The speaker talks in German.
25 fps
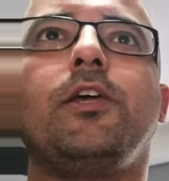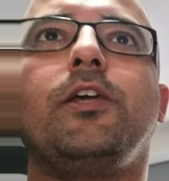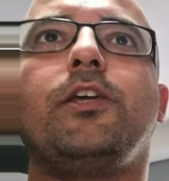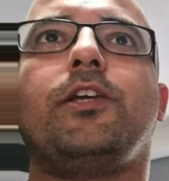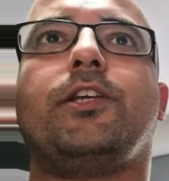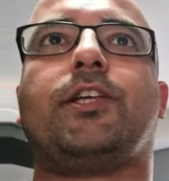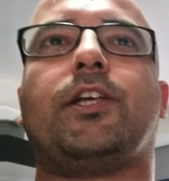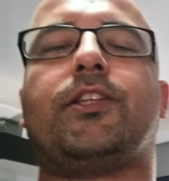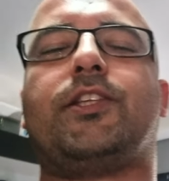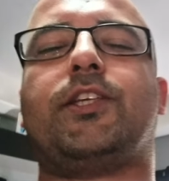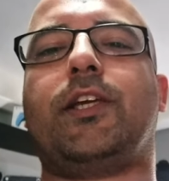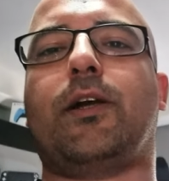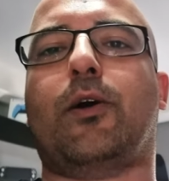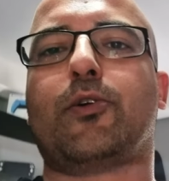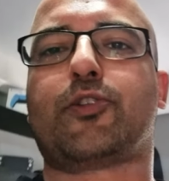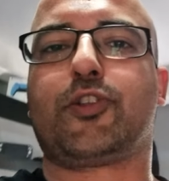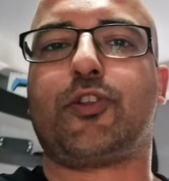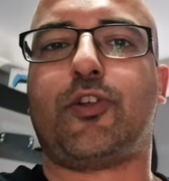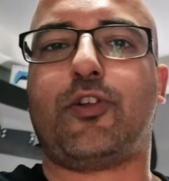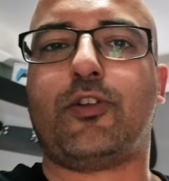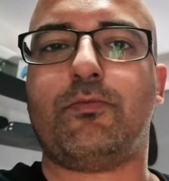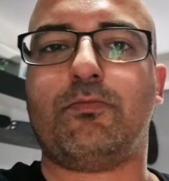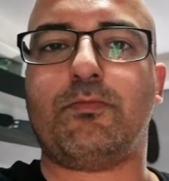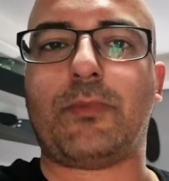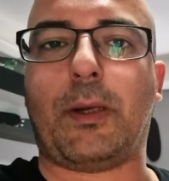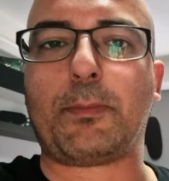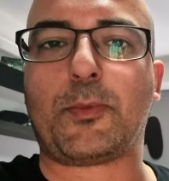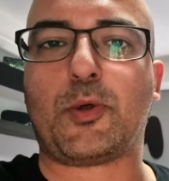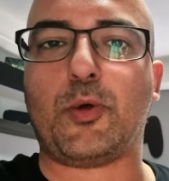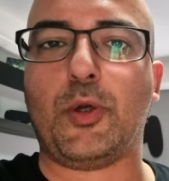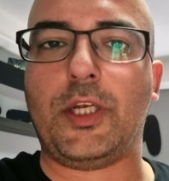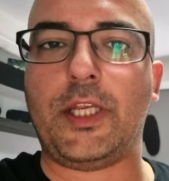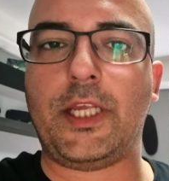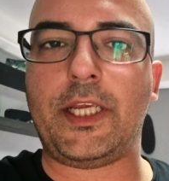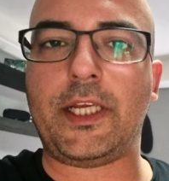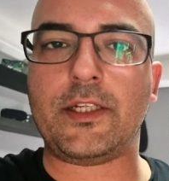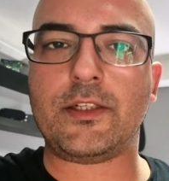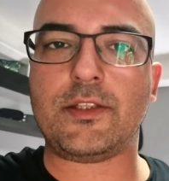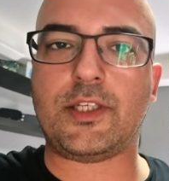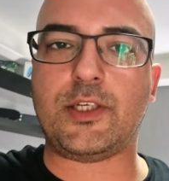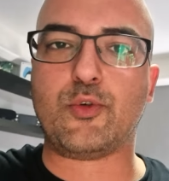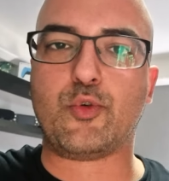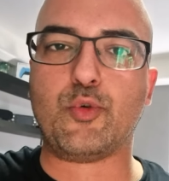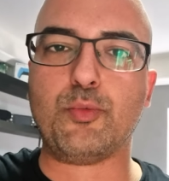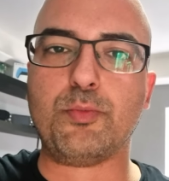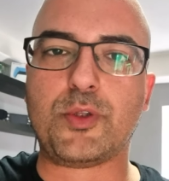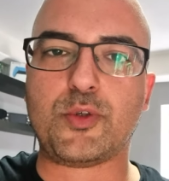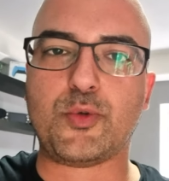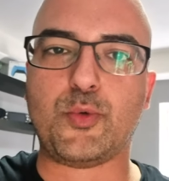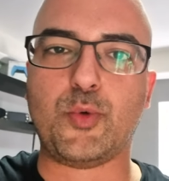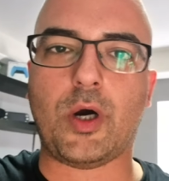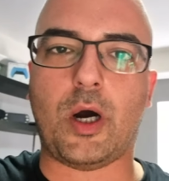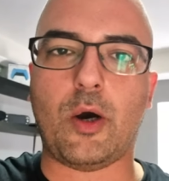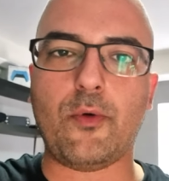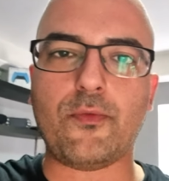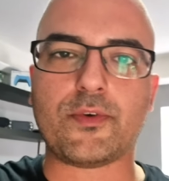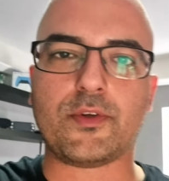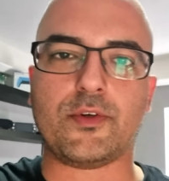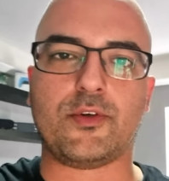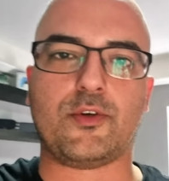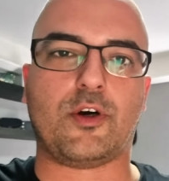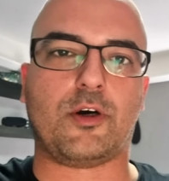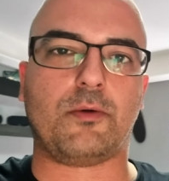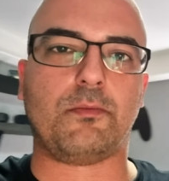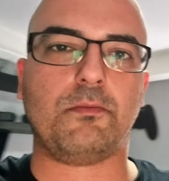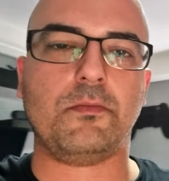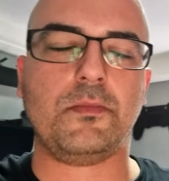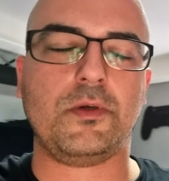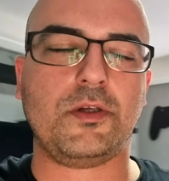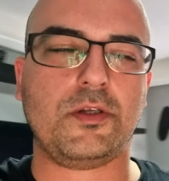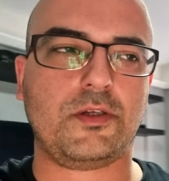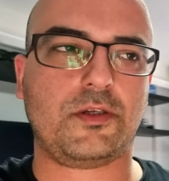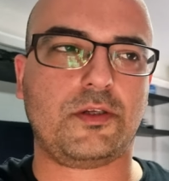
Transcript: ich hatte hier auch schon mit meinem Kollegen die Roomtour aufgenommen.